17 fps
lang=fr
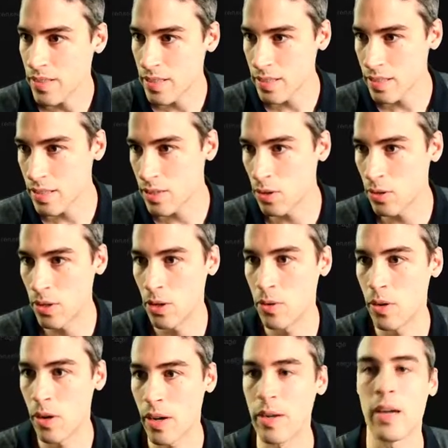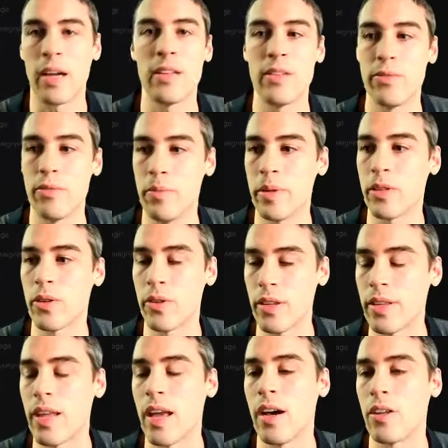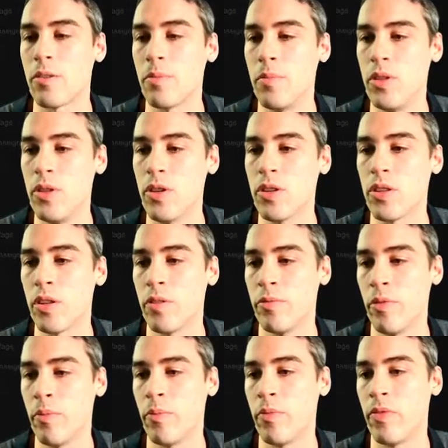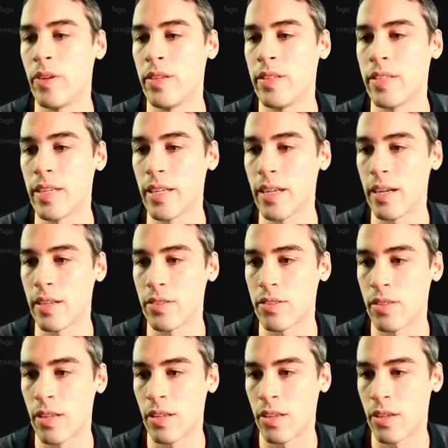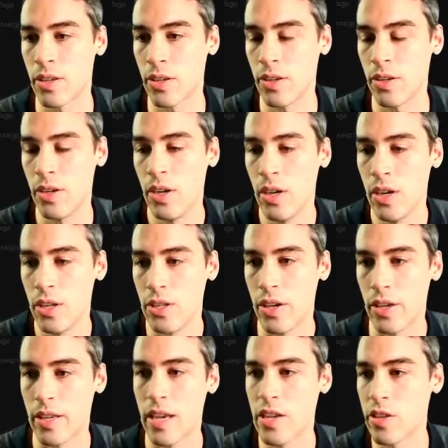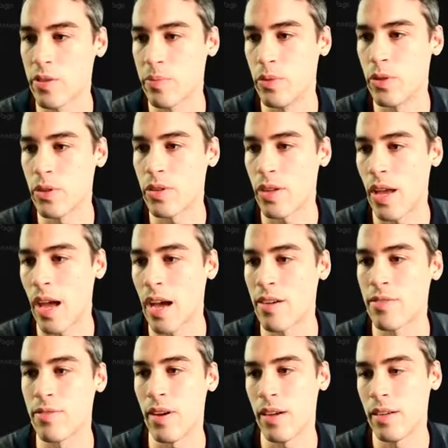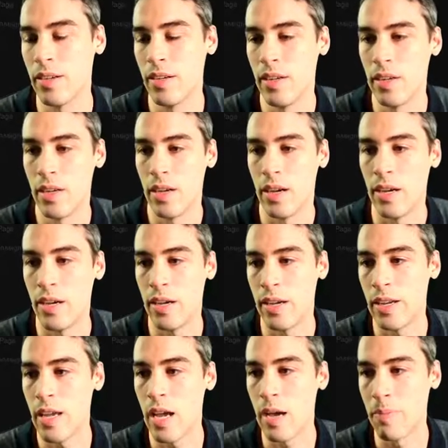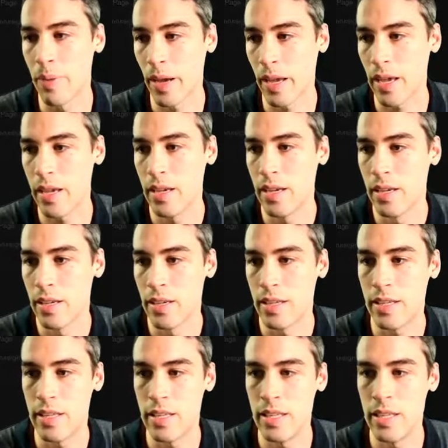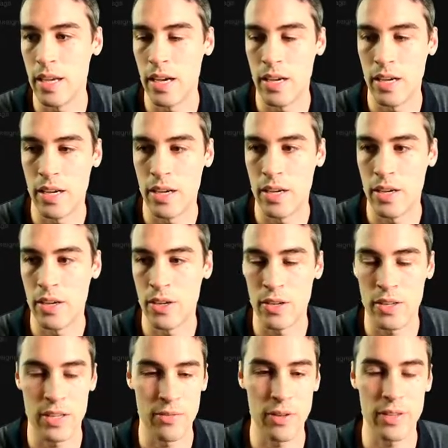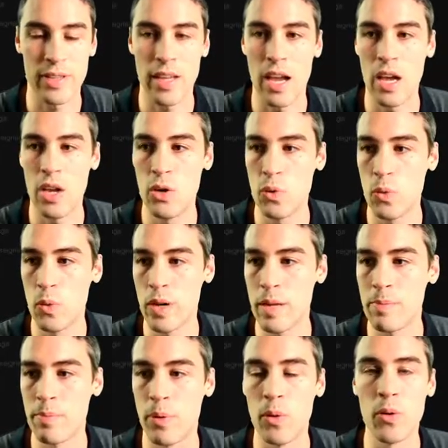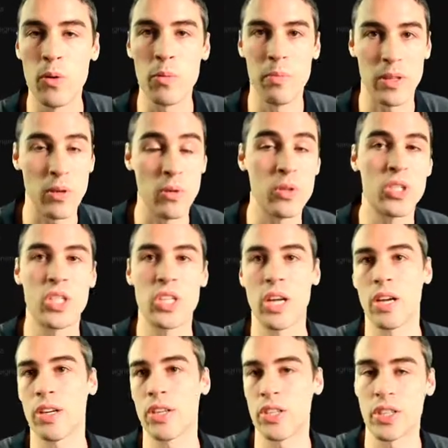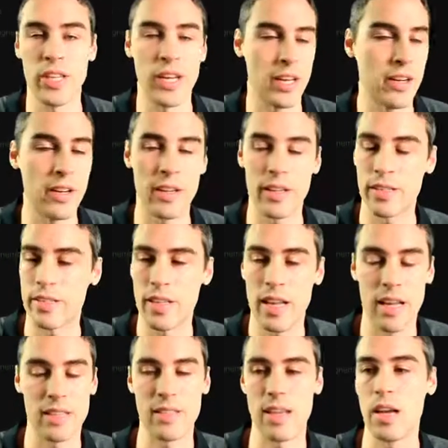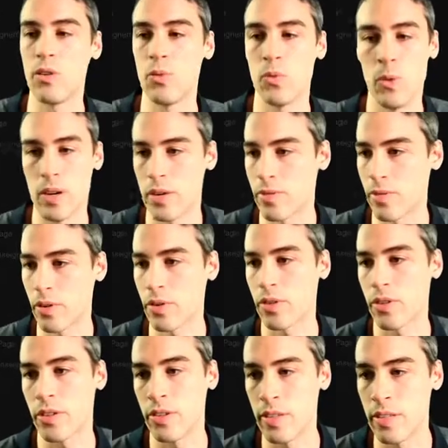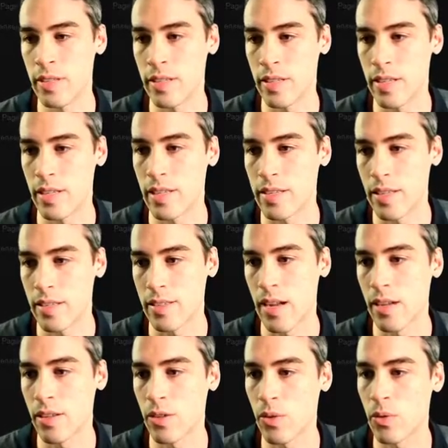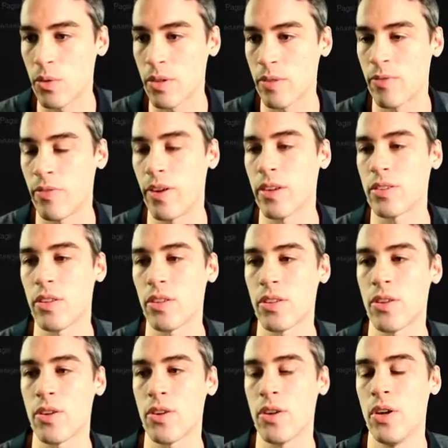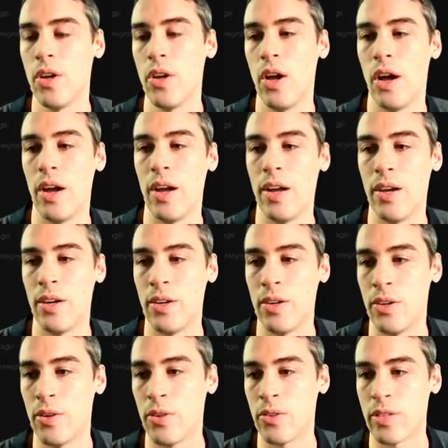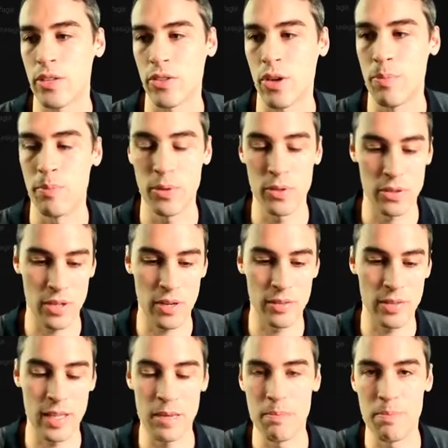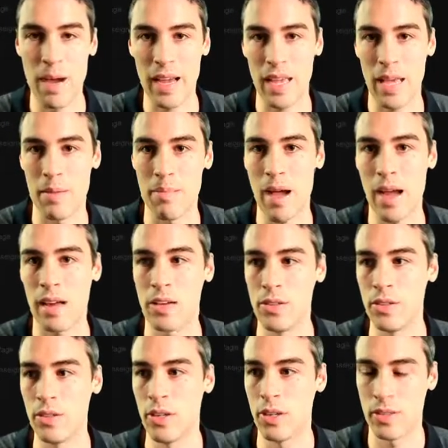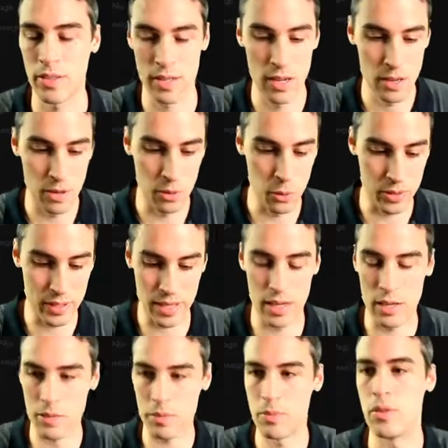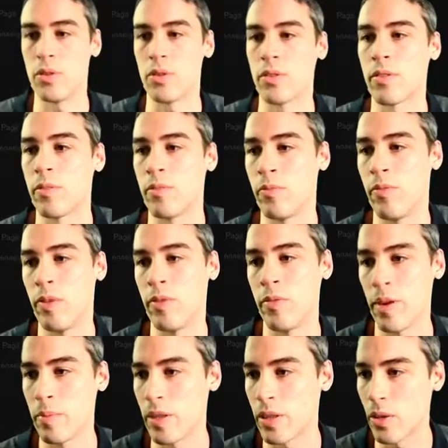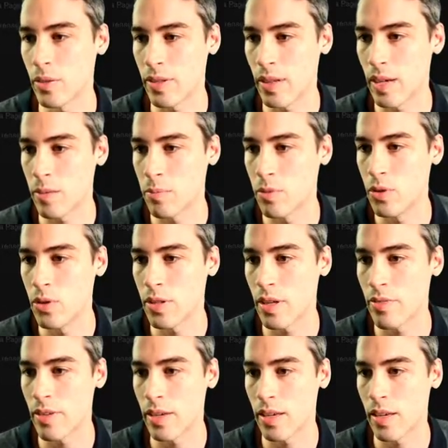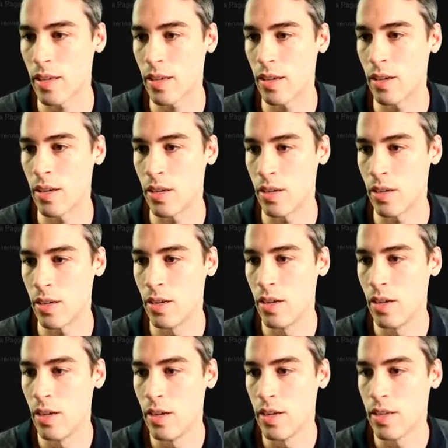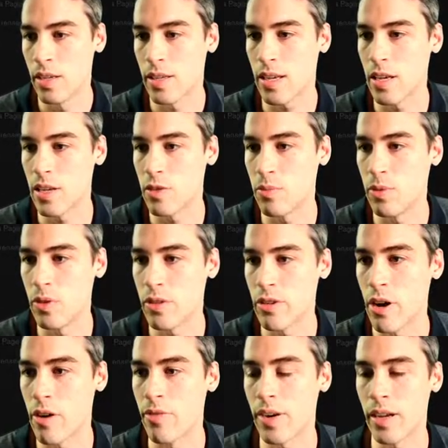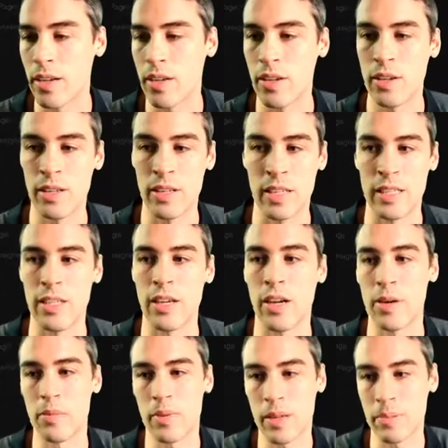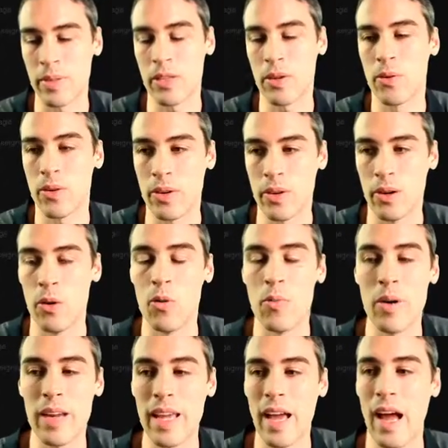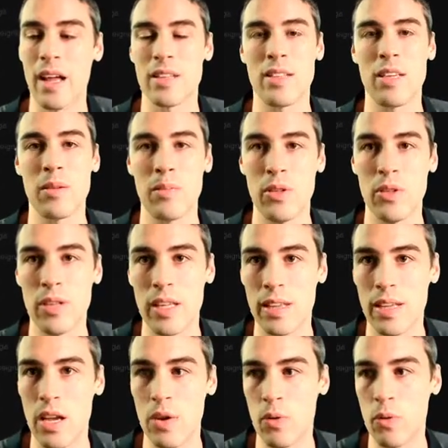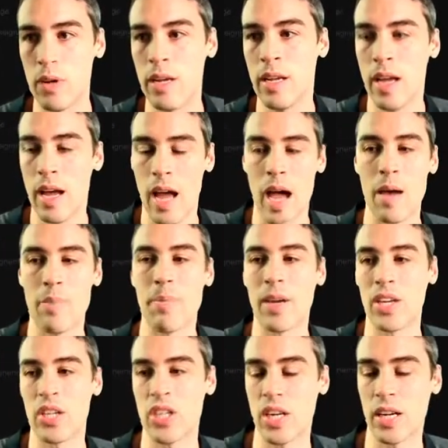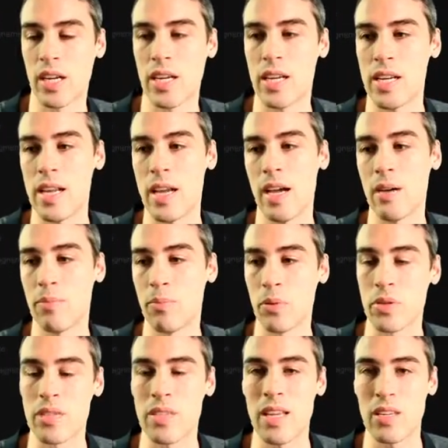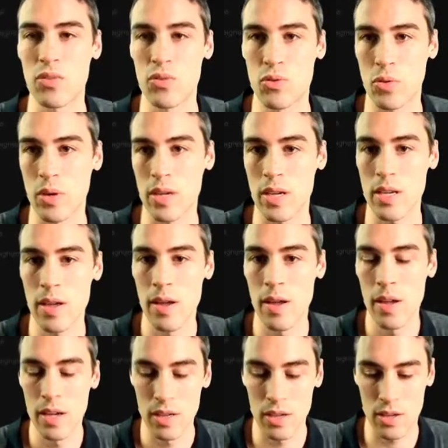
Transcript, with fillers: si c'est un rendez-vous, mettons, de 30 minutes, vous pouvez dire qu'il y a 15 minutes avant euh, et après euh, qui, va être alloué pour, mettons, changer, réorganiser la salle ou whatever, ce, qui est nécessaire. Donc, fais en sorte que euh, ça ne sera pas genre des back-à-back là aux 30 minutes. Fais faire, mettons, 30 minutes avec 15 minutes, ça va faire qu'il y a comme, mettons, au moins 45 minutes qui est alloué après chaque client pour s'assurer